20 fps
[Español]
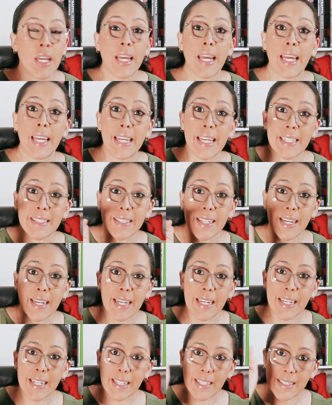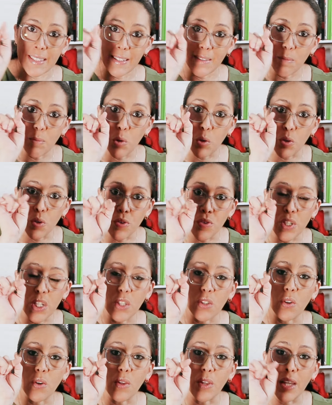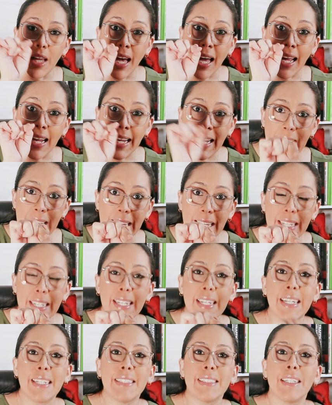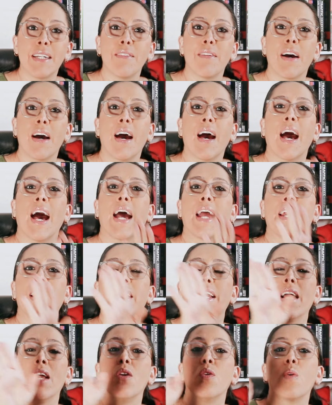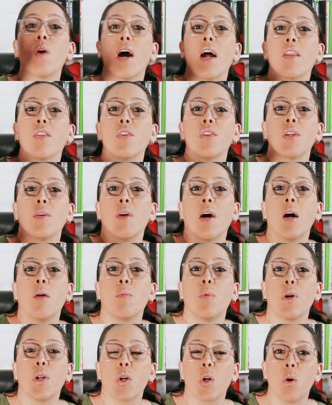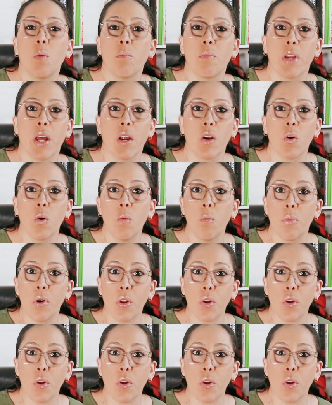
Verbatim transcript: En ese botoncito, das clic y se va a ir al lugar donde vas a poder comprar un